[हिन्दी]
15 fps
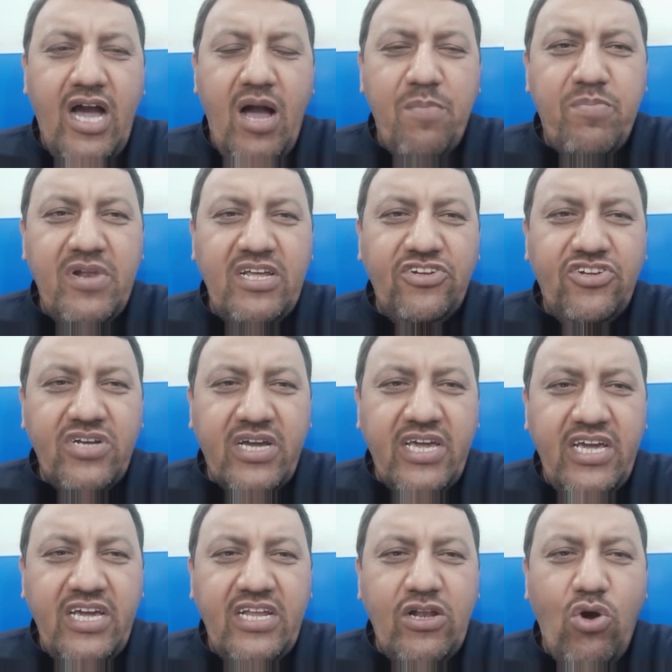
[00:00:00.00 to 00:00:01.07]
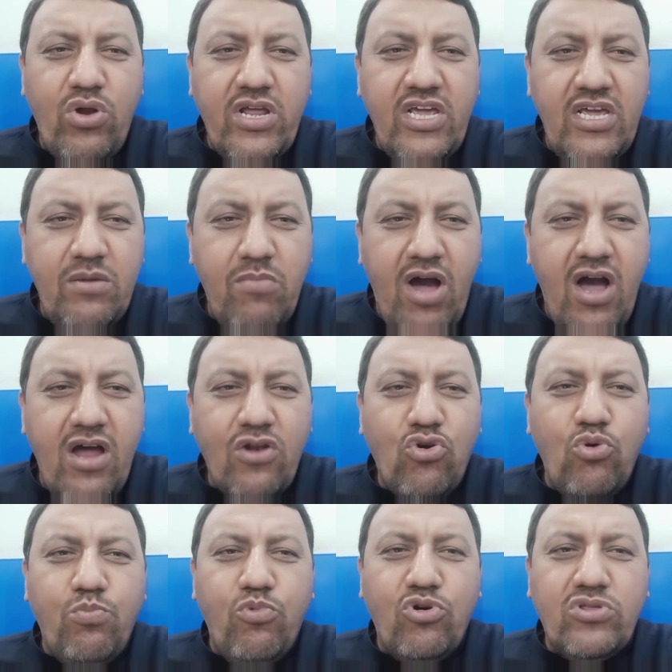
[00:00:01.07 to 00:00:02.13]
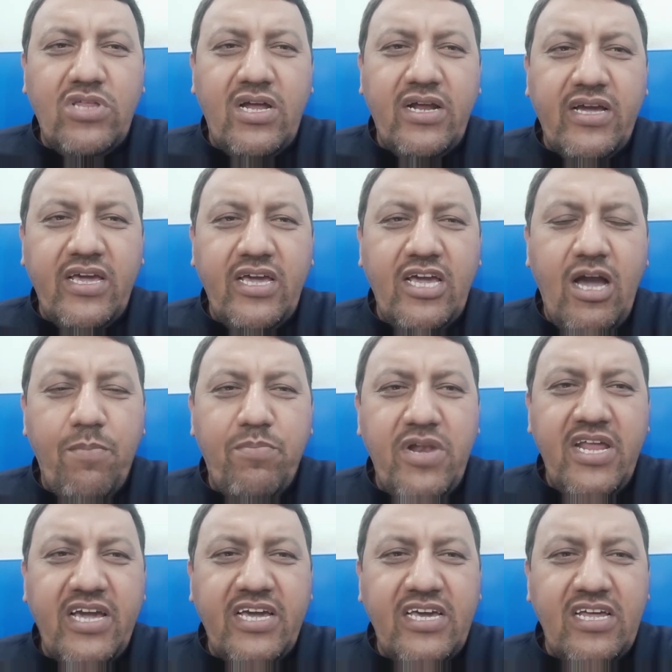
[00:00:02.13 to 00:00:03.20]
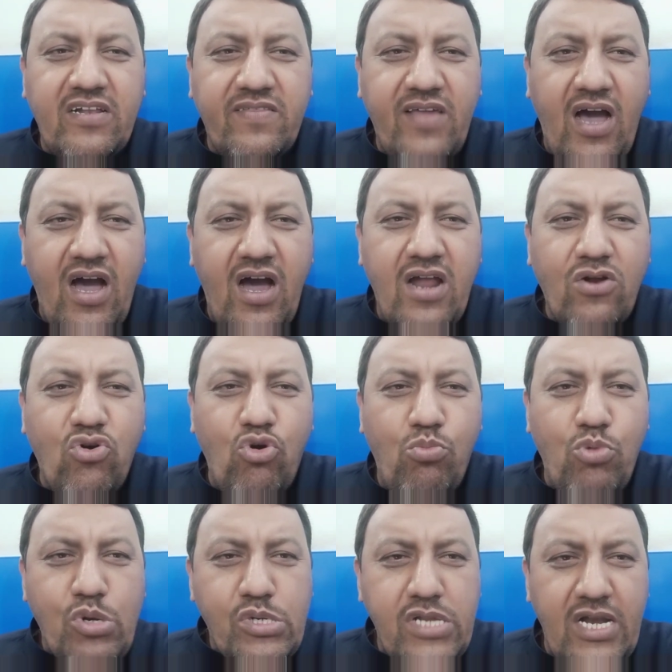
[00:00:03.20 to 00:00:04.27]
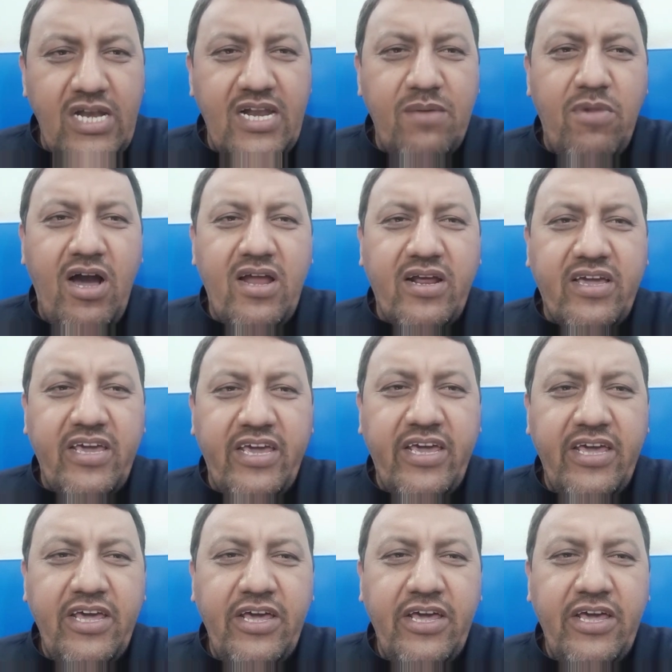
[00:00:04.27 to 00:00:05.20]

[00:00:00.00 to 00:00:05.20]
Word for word: अपने यकीन और ईमान को पुख्ता रखें अपने किरदार को मुसलमा रखें